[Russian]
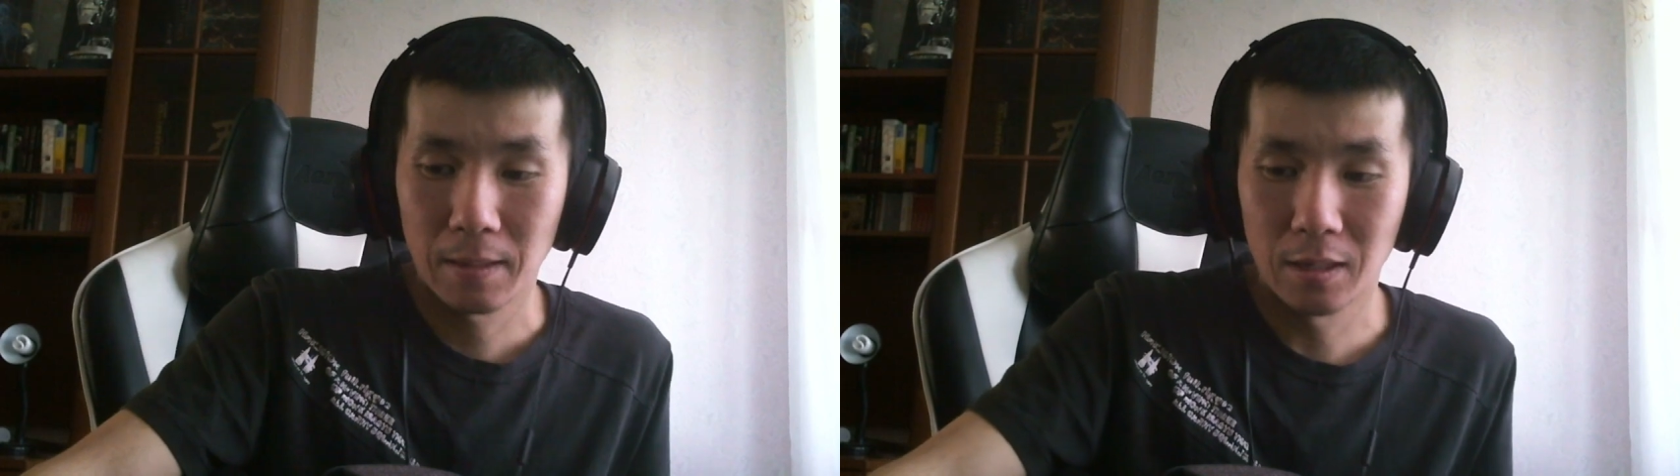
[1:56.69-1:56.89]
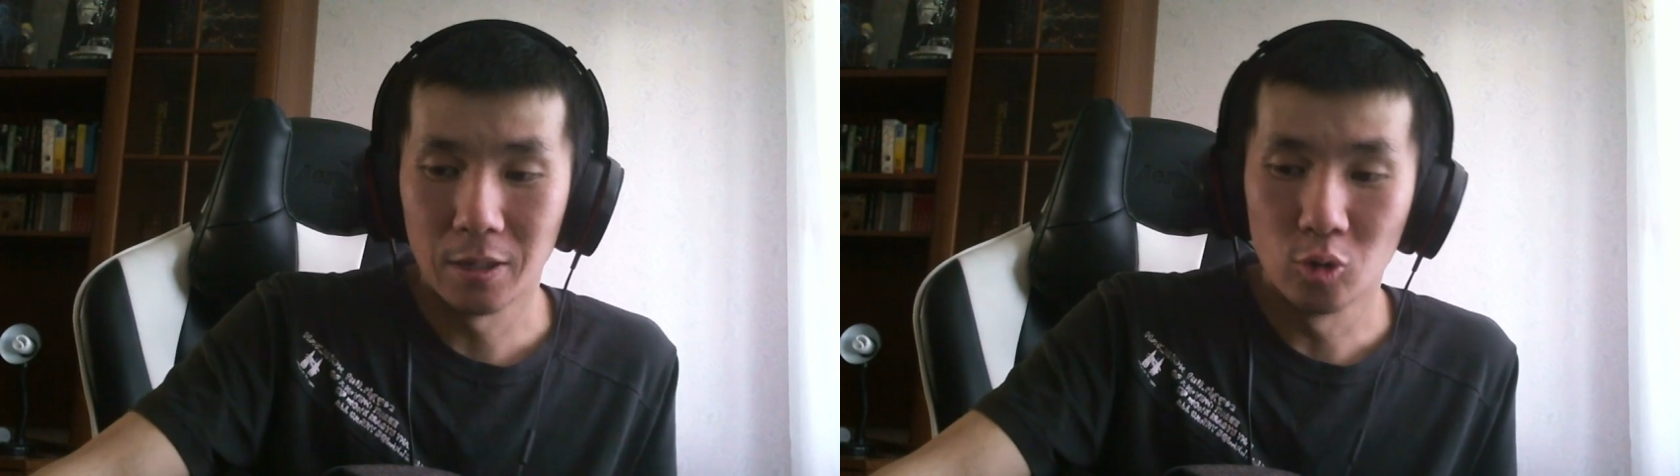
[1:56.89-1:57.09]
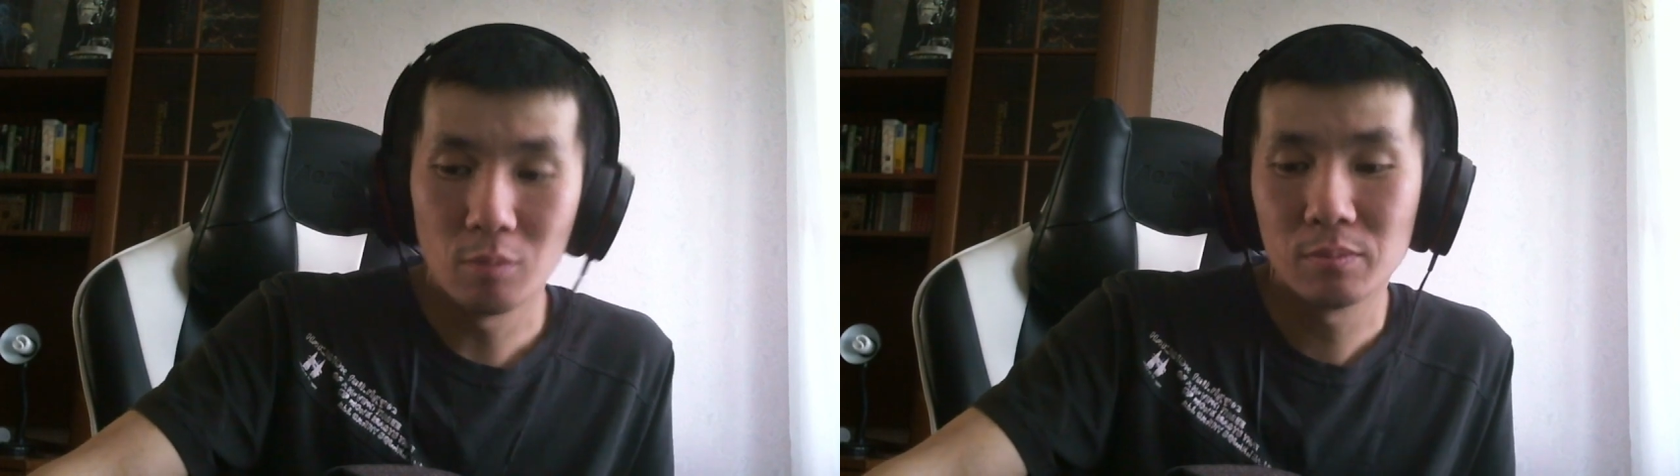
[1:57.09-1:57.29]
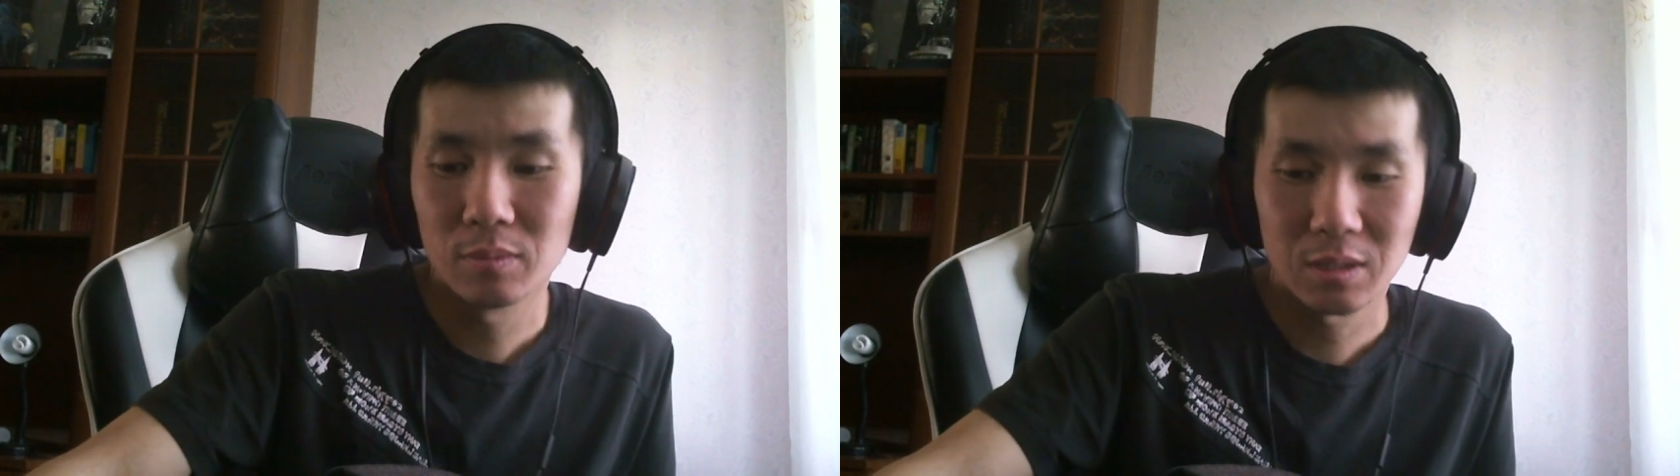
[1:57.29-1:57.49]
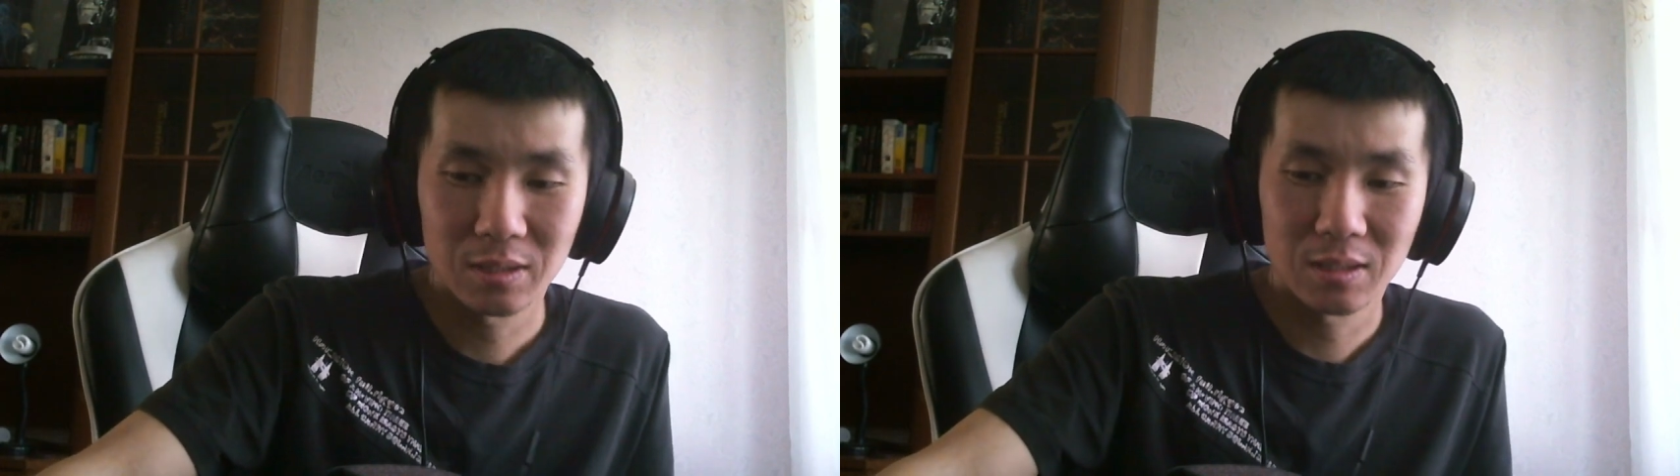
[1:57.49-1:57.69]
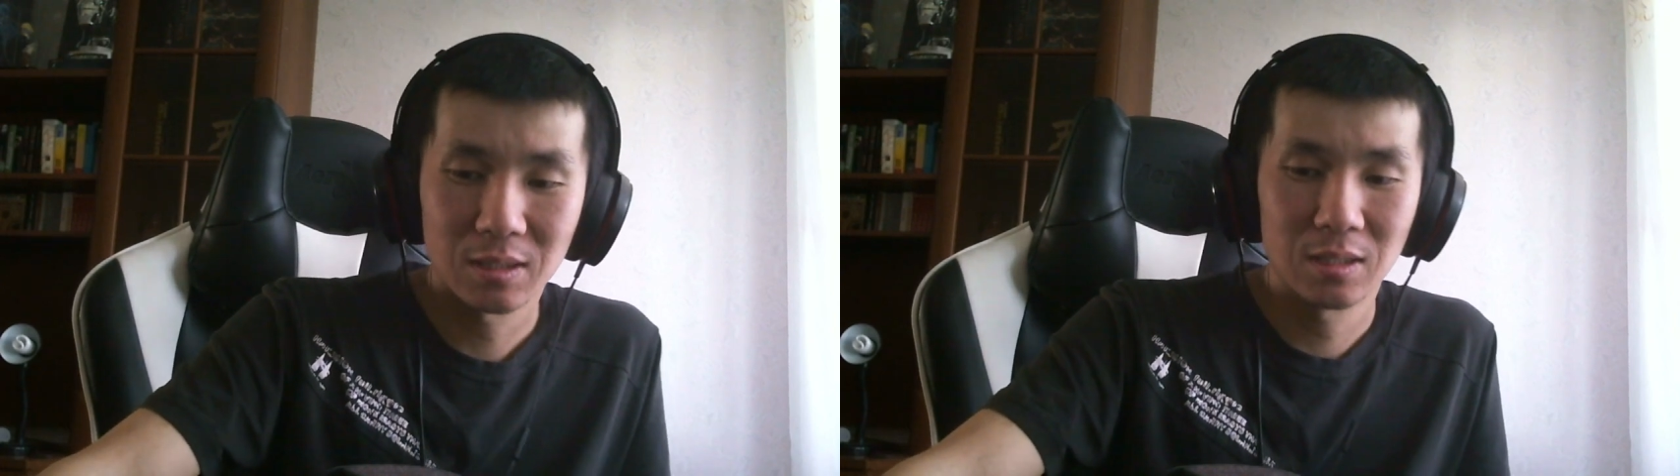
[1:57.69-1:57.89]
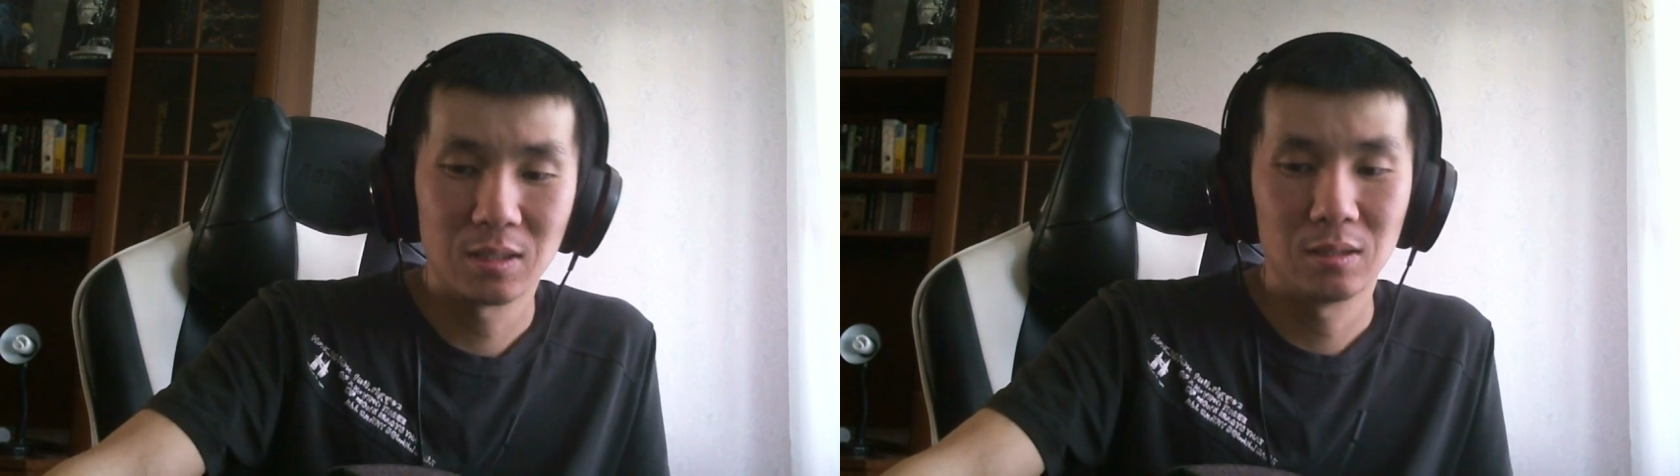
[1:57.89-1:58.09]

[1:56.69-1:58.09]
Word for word: конем, так сказать,